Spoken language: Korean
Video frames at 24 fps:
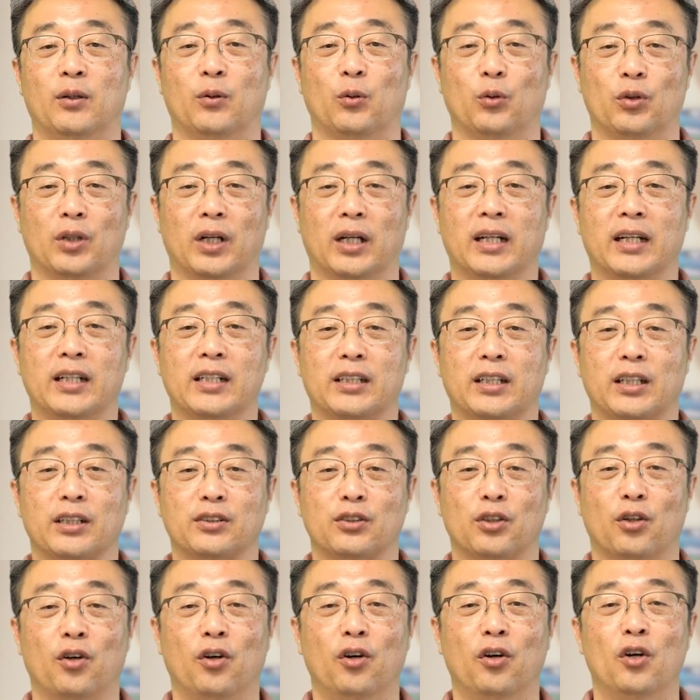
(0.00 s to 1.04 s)
오늘
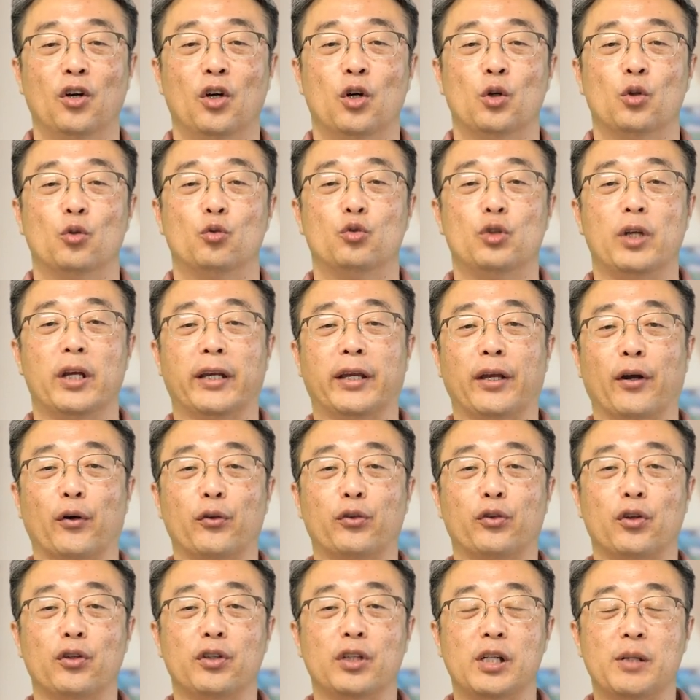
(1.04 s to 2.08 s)
하나님께서 우리에게
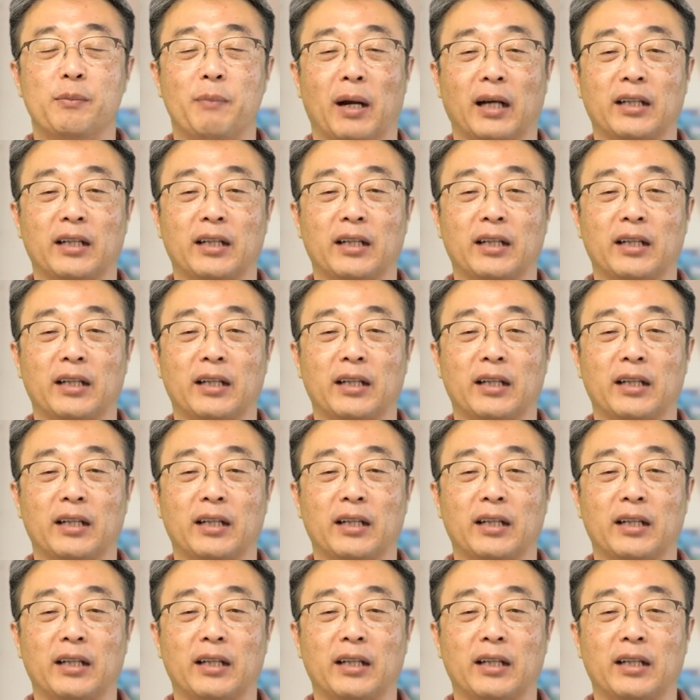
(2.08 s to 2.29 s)
어떤 일